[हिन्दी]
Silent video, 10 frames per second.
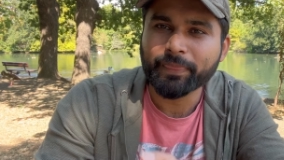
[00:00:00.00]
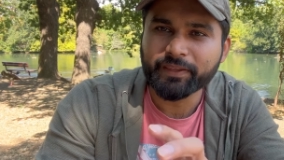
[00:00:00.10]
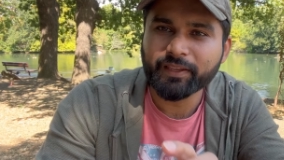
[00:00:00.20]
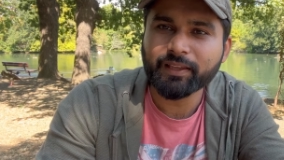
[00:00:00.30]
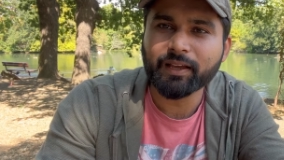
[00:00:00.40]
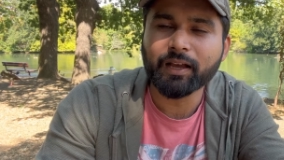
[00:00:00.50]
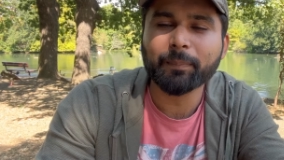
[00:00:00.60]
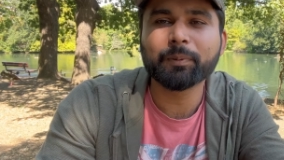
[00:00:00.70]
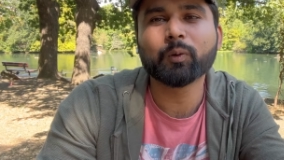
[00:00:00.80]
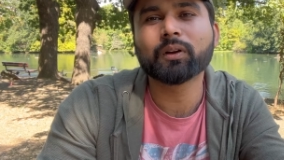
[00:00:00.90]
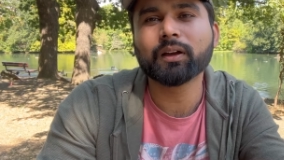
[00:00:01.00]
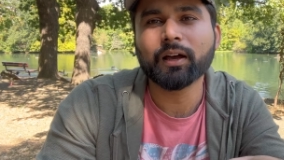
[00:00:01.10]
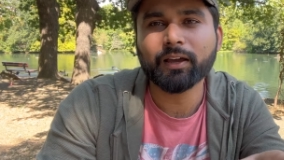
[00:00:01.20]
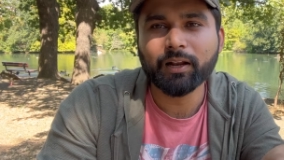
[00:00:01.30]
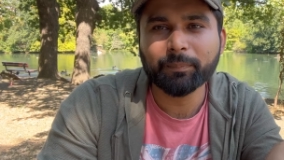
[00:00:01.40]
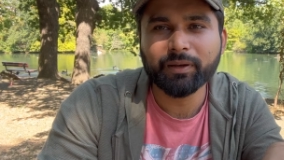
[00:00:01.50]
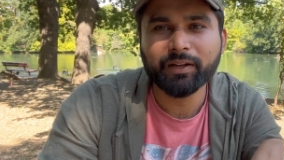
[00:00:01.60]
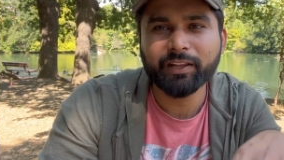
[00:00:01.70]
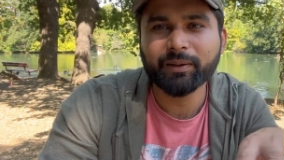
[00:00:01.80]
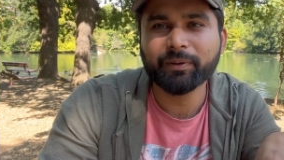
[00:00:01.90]
ये आप लोग अगर आप
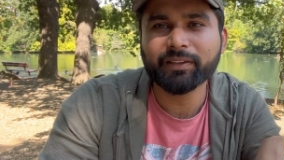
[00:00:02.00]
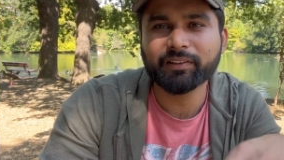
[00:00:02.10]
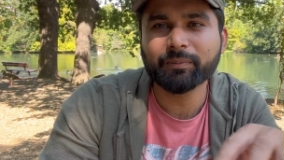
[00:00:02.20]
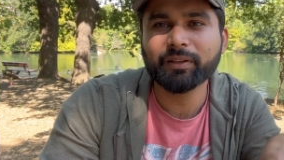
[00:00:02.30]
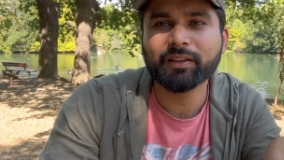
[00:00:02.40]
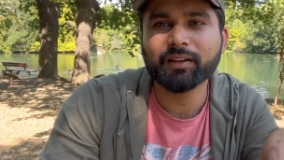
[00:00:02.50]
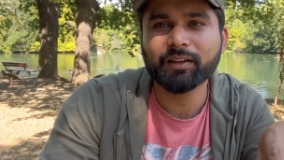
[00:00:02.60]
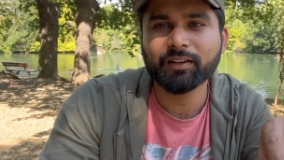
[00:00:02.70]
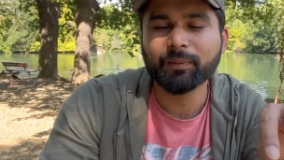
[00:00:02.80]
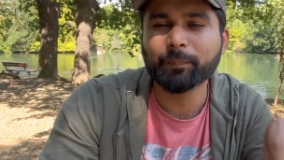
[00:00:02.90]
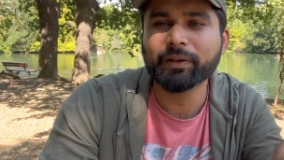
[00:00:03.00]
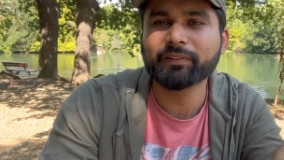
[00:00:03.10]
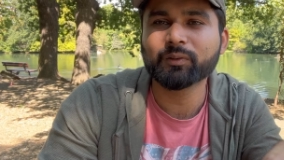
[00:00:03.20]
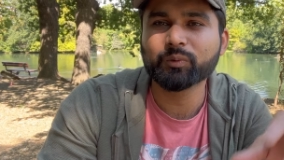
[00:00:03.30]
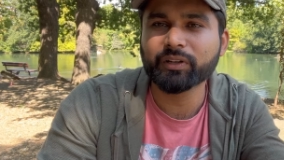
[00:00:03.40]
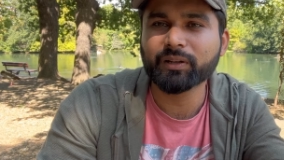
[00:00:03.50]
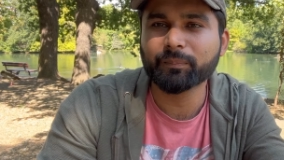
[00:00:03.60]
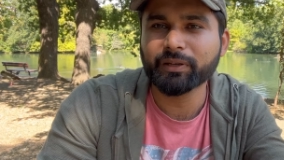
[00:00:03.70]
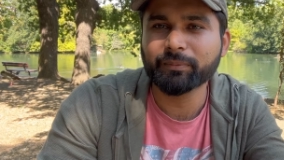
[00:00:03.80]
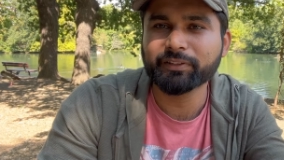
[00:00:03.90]
इंडिया में किसी भी कंपनी से दूसरी
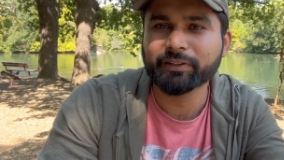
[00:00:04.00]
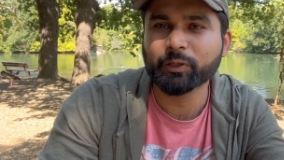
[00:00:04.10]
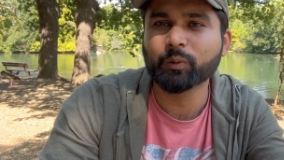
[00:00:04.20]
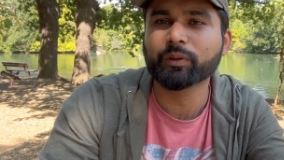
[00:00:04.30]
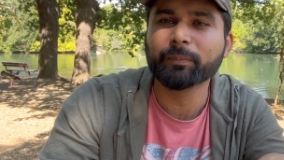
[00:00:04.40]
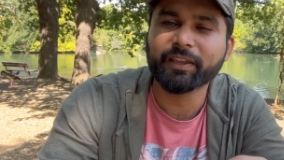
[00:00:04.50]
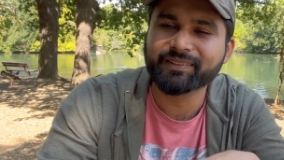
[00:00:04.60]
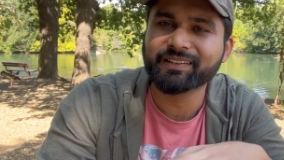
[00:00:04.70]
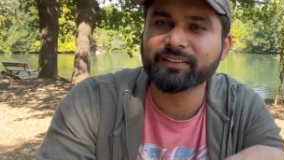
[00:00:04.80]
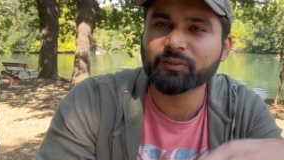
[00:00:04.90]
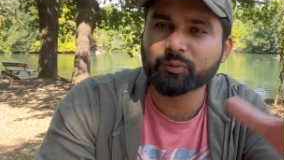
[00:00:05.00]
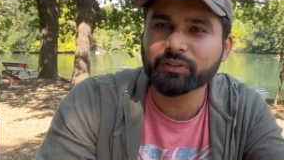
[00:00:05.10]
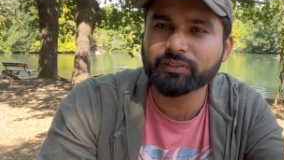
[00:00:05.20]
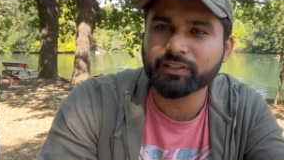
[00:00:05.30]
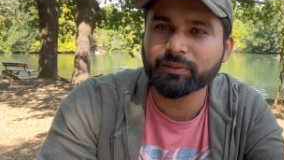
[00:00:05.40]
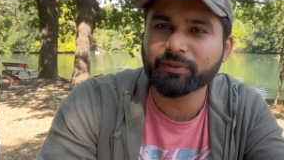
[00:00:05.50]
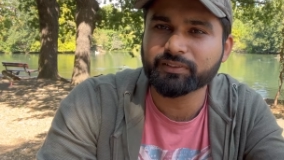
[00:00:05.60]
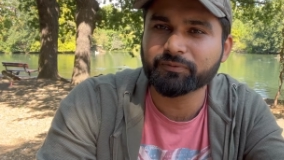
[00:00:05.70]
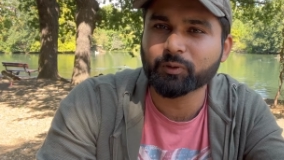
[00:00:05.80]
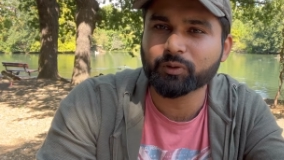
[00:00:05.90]
कंपनी में जाते हो एक सिटी से दूसरी सिटी में
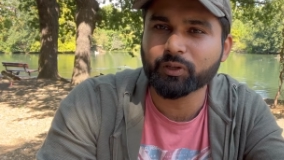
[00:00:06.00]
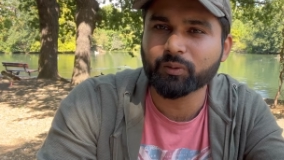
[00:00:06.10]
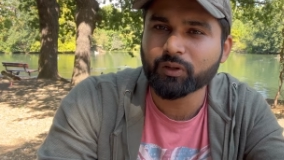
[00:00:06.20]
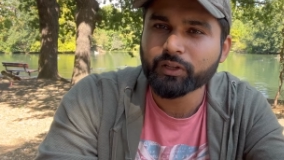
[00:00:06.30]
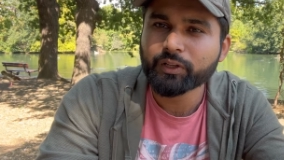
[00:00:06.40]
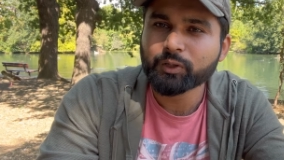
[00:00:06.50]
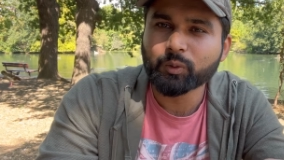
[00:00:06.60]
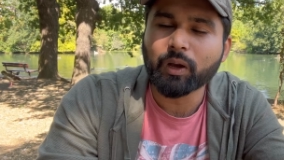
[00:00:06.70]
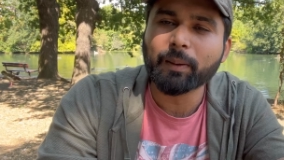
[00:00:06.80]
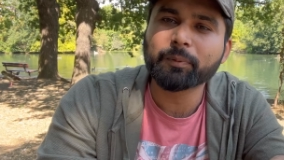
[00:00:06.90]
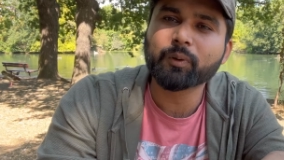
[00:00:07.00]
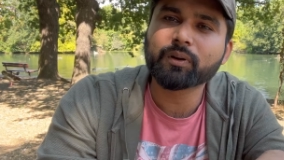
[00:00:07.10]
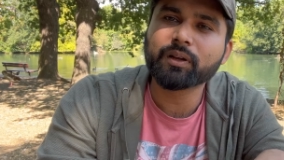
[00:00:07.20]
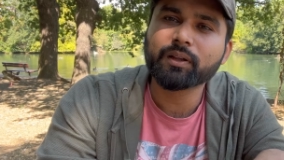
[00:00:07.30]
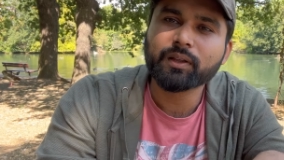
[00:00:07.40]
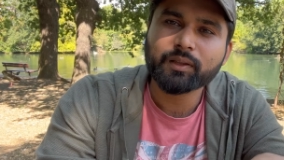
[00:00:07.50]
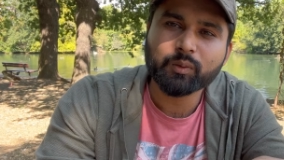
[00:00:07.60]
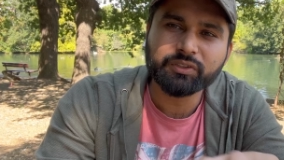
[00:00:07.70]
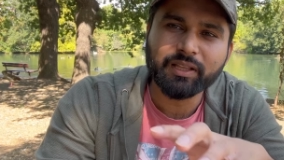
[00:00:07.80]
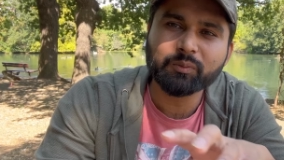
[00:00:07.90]
शिफ्ट होते हो तो आप लोग को
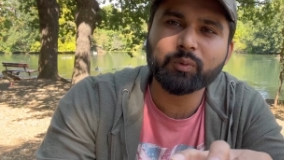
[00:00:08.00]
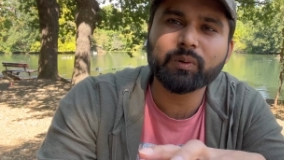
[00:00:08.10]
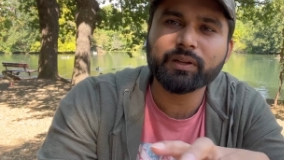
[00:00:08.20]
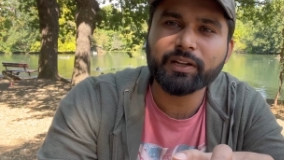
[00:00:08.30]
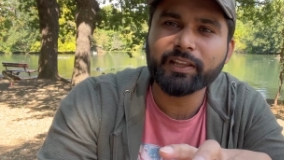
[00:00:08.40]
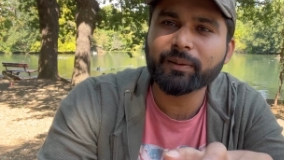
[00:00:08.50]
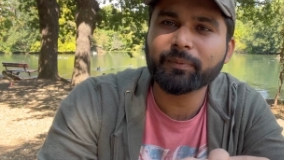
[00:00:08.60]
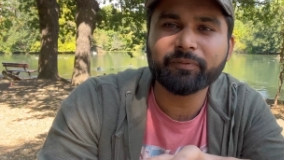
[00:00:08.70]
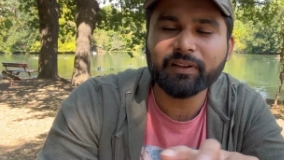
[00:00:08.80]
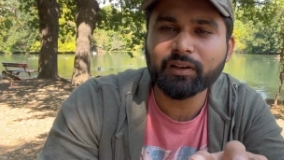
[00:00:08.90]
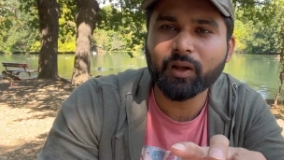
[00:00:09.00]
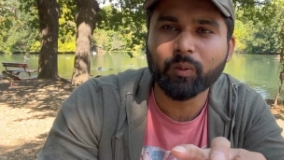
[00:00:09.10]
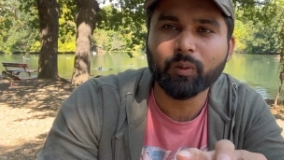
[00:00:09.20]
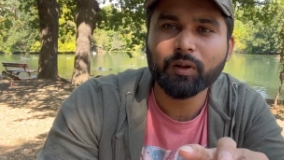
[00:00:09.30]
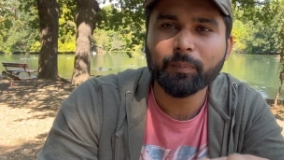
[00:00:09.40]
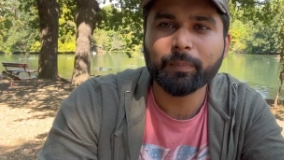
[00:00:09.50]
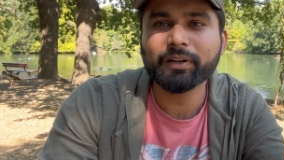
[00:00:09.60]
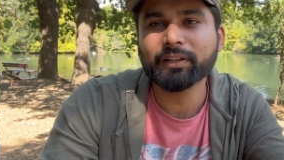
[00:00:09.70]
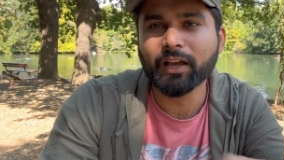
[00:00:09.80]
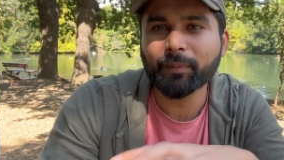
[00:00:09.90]
शायद वो इंडिया में फील ना हो
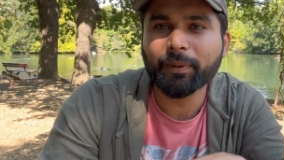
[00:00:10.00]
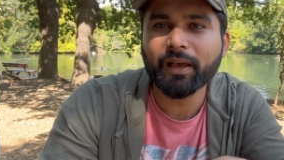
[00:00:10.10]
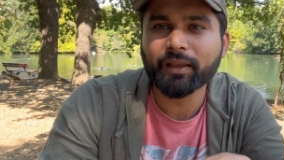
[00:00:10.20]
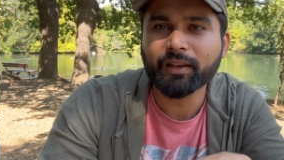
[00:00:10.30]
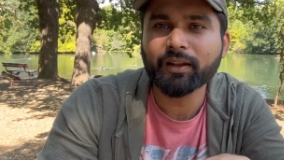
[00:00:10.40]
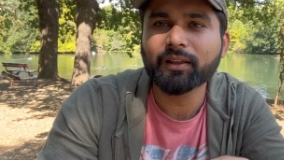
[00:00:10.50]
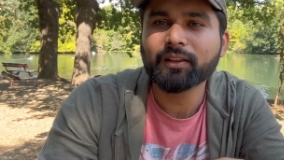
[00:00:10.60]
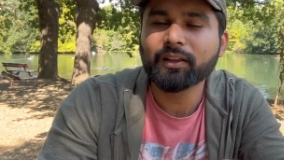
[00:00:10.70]
बट यहाँ पे आके ना